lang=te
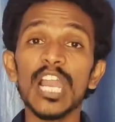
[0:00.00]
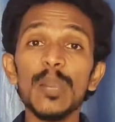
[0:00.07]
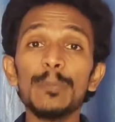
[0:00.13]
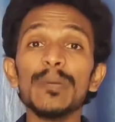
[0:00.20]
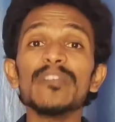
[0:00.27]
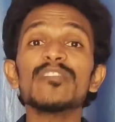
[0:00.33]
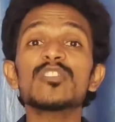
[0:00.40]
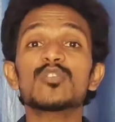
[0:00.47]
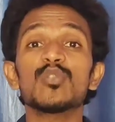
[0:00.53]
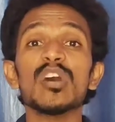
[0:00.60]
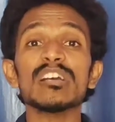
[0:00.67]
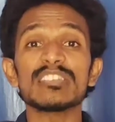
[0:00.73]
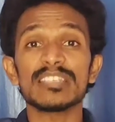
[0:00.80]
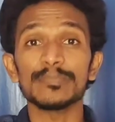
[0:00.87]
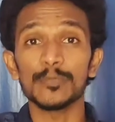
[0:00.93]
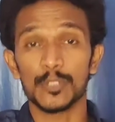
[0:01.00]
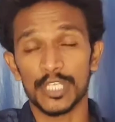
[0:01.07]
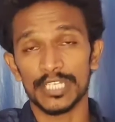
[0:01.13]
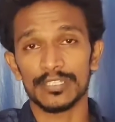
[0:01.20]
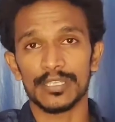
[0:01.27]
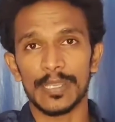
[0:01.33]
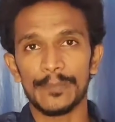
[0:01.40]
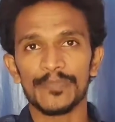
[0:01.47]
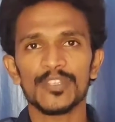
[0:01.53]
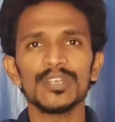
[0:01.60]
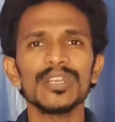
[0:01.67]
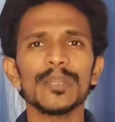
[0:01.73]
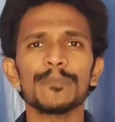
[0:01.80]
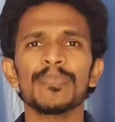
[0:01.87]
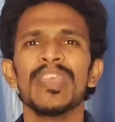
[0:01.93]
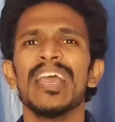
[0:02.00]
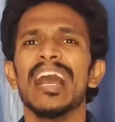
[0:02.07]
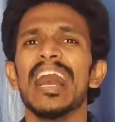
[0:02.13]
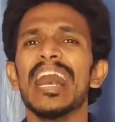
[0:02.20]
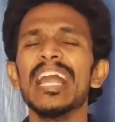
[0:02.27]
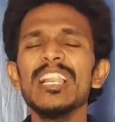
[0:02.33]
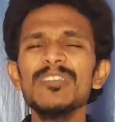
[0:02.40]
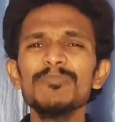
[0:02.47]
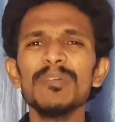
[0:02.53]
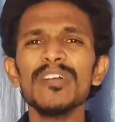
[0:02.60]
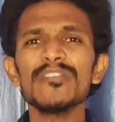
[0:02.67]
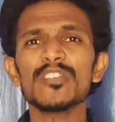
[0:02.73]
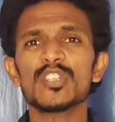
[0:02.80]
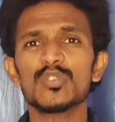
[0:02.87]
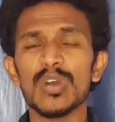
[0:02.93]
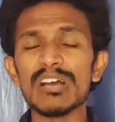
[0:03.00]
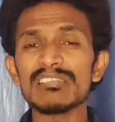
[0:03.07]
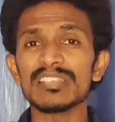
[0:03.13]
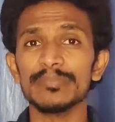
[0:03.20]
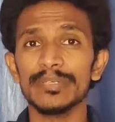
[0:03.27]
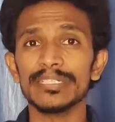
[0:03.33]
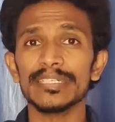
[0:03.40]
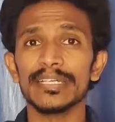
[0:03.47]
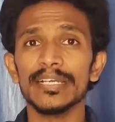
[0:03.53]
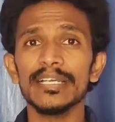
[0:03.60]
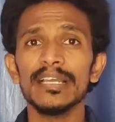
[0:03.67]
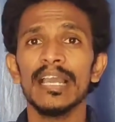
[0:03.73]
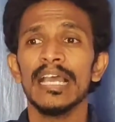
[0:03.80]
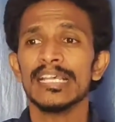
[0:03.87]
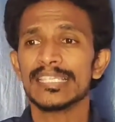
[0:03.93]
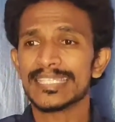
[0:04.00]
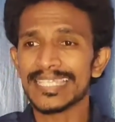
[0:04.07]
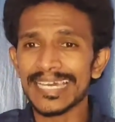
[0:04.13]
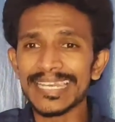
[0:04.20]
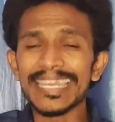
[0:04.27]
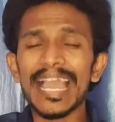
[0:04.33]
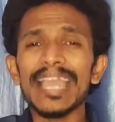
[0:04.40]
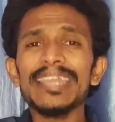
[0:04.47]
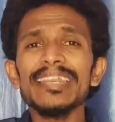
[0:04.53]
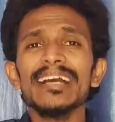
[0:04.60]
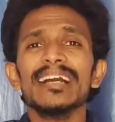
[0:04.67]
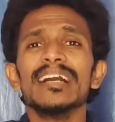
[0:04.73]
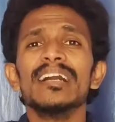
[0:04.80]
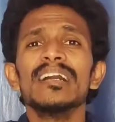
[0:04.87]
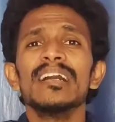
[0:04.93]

అల్ప విశ్వాసము చేతనే చూడండి అల్ప విశ్వాసం అంట సరి అయిన